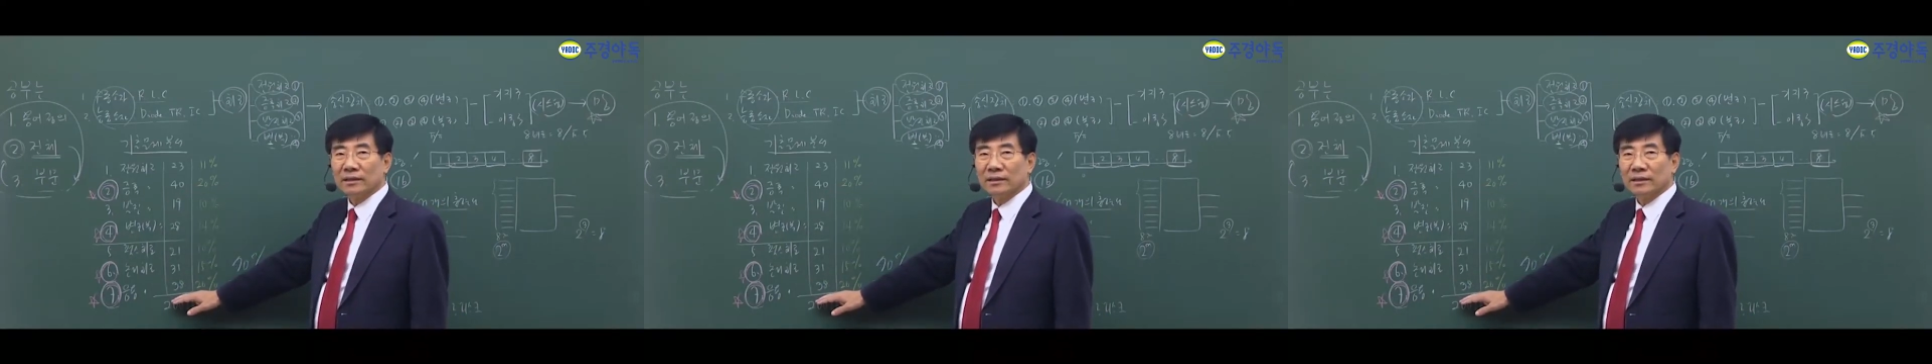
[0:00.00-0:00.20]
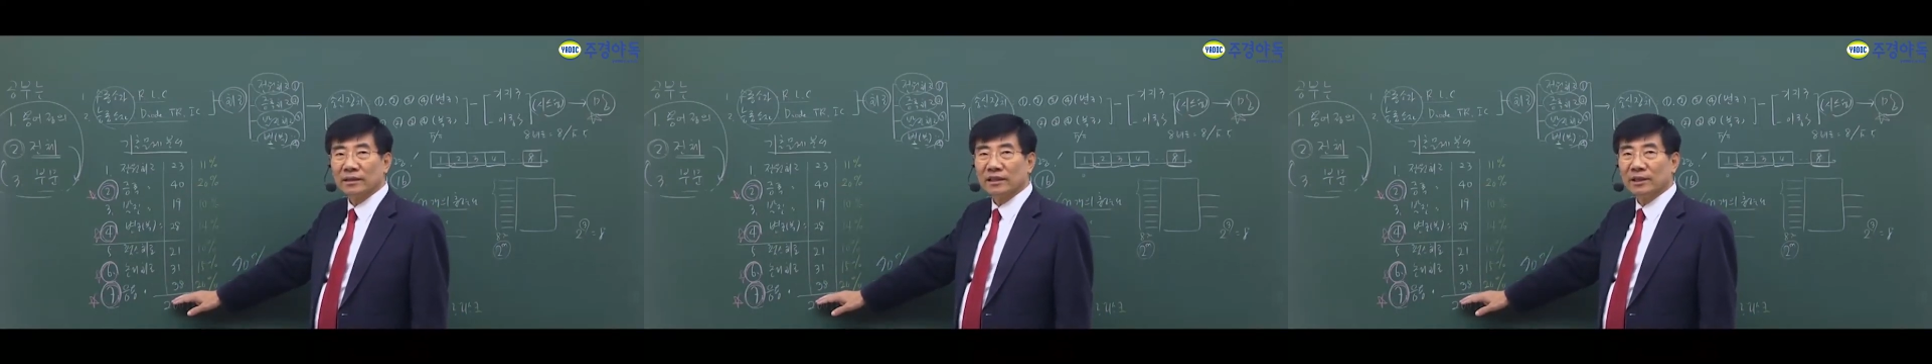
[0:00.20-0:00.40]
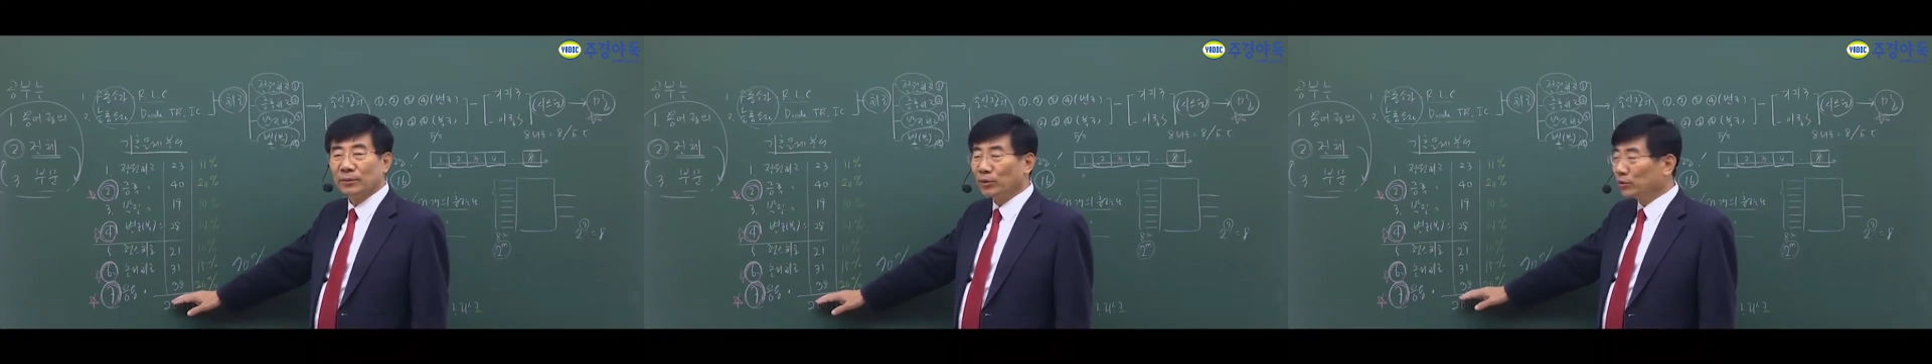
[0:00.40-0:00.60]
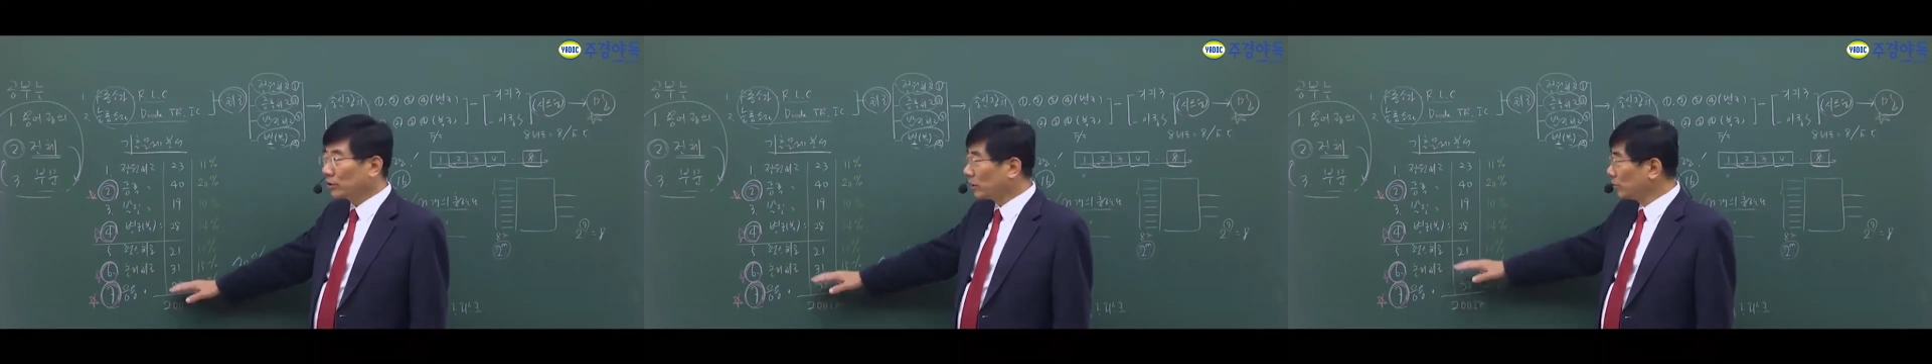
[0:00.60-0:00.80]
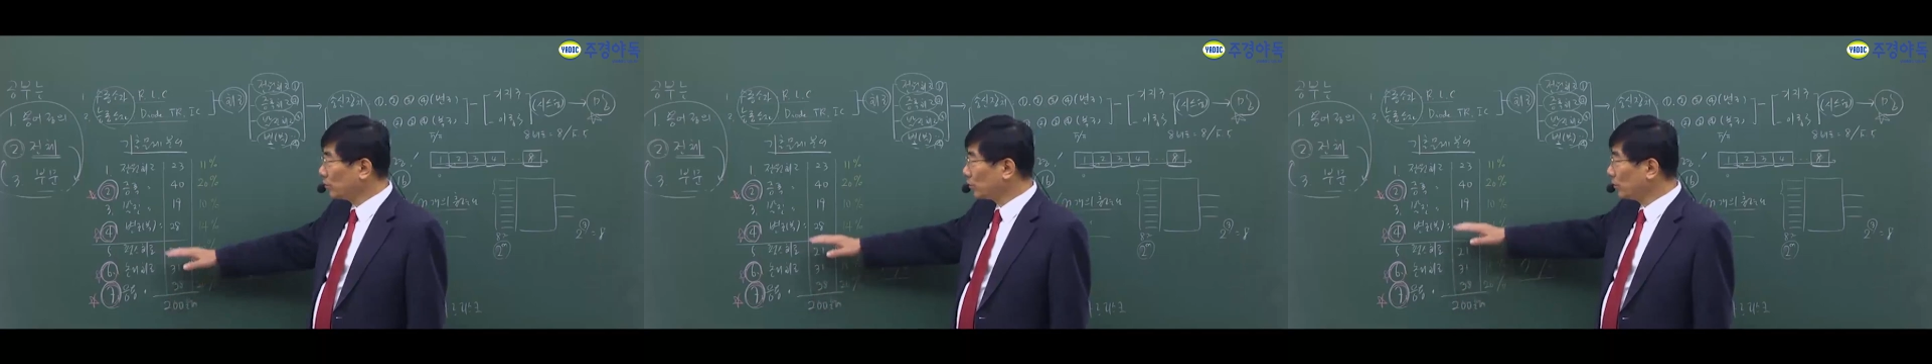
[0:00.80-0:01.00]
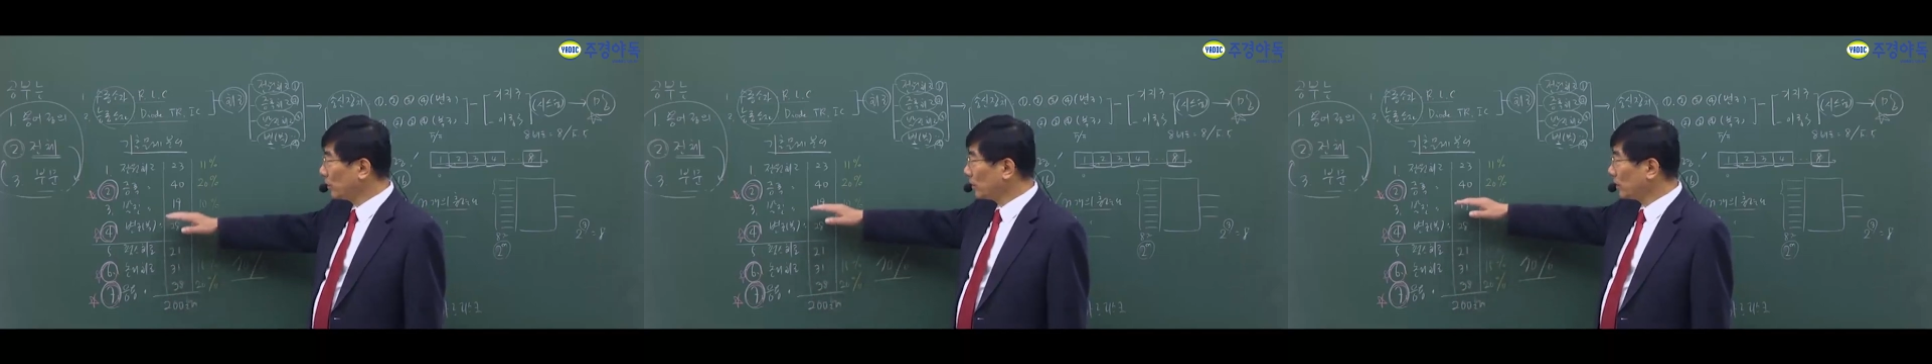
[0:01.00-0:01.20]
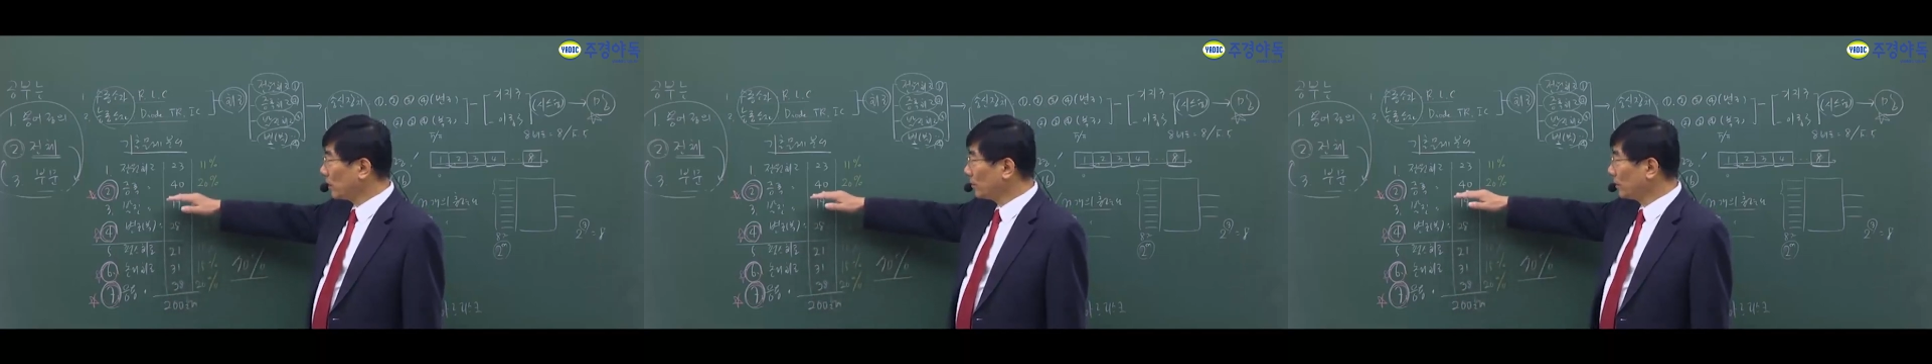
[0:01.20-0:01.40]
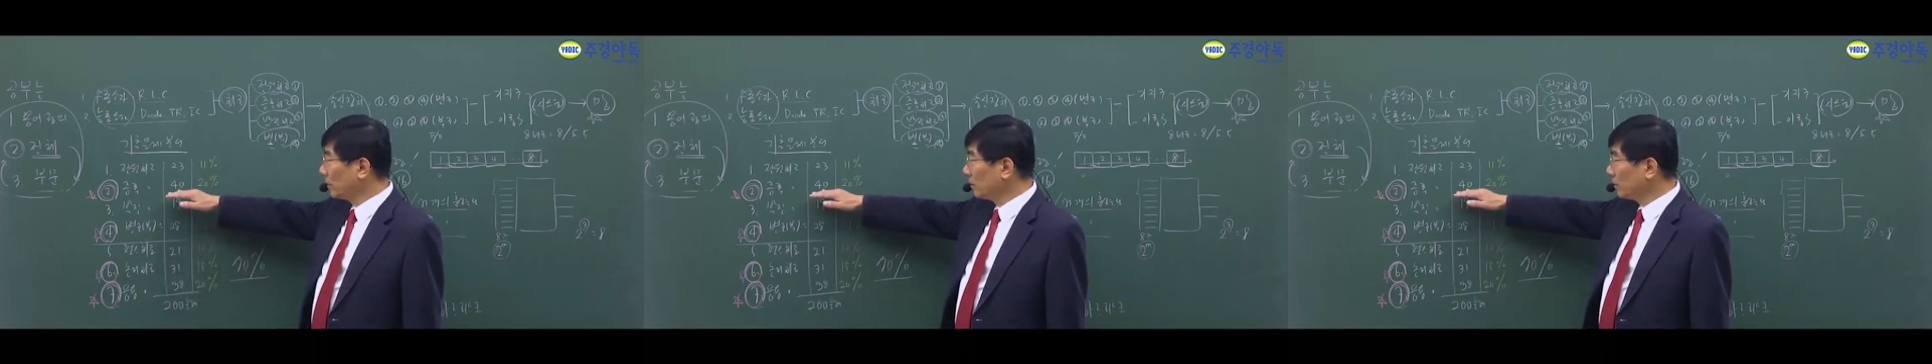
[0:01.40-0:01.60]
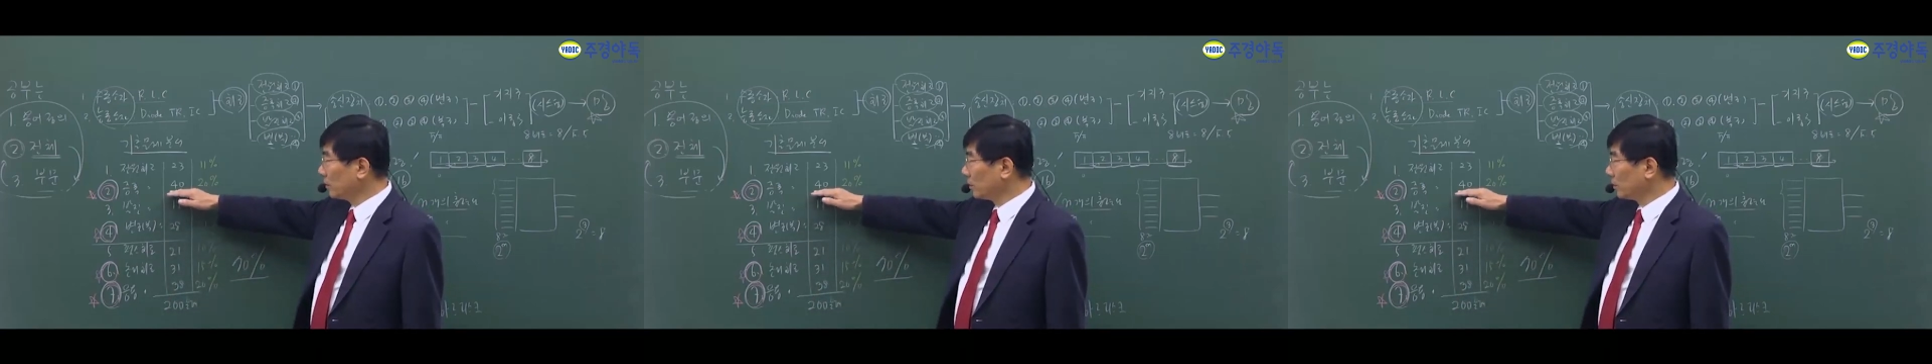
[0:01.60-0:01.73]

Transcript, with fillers: 아, 기본 점수를 받으려면